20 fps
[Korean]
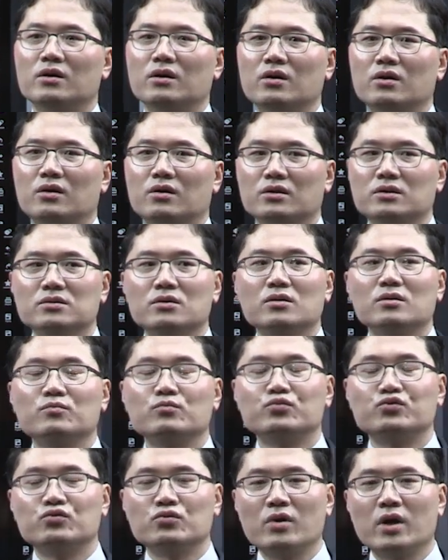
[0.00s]
어,
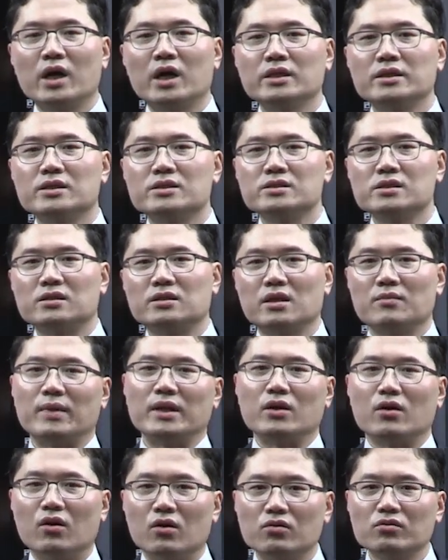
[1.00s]
그런 부과가 됐을 때
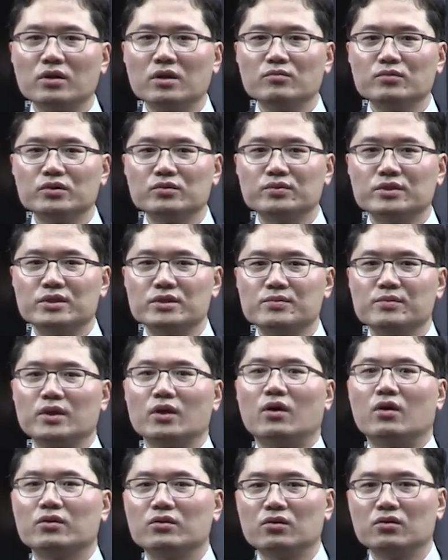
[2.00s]
만약 억울한 부분이
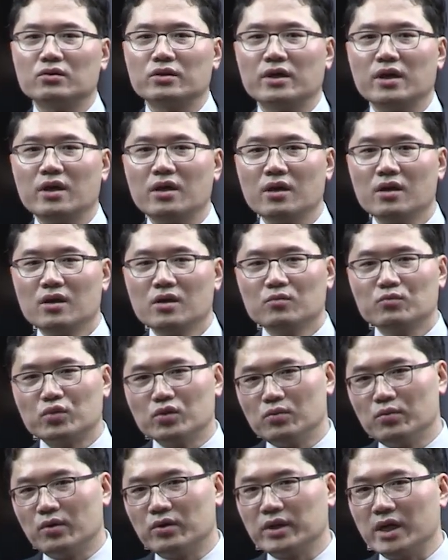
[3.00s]
있으면 어떻게
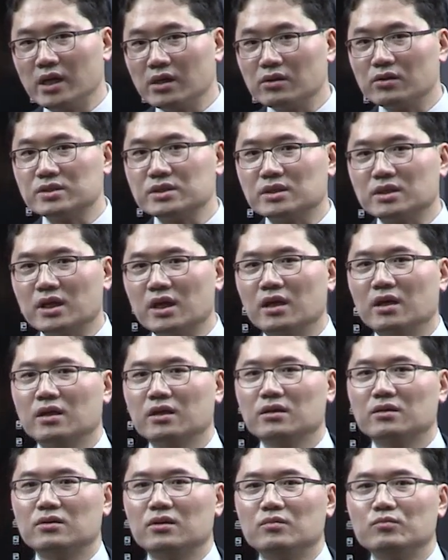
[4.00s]
불복을 할 것인가
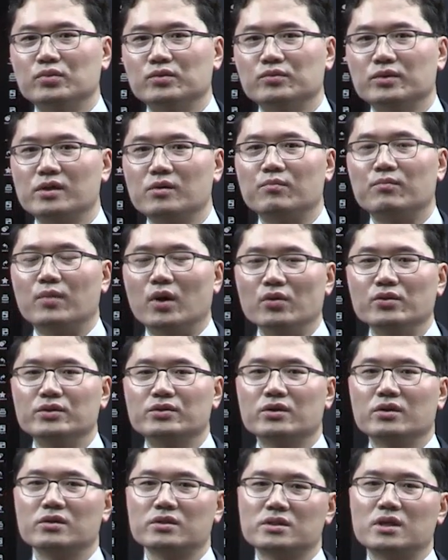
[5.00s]
그런 부분을
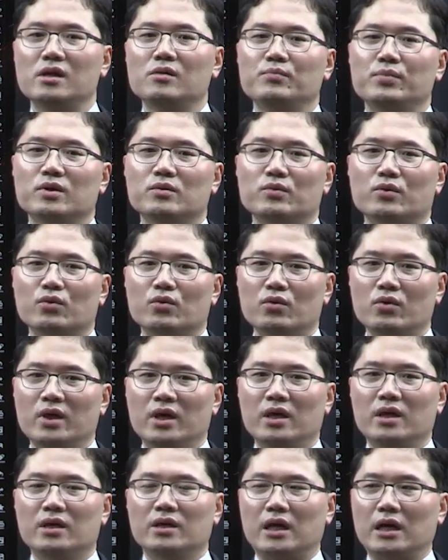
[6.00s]
먼저 살펴보고
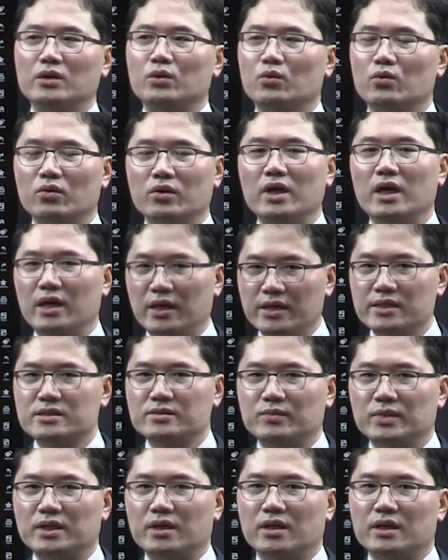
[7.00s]
가도록
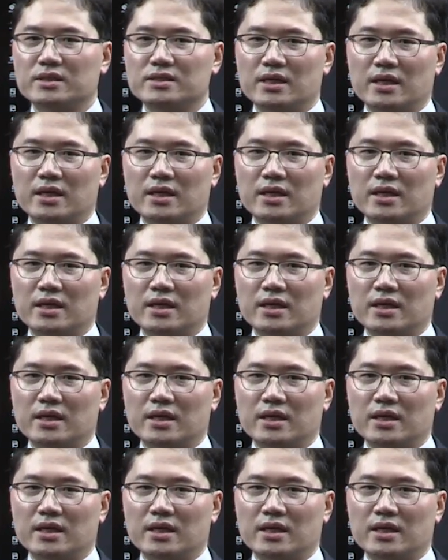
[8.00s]
하겠습니다.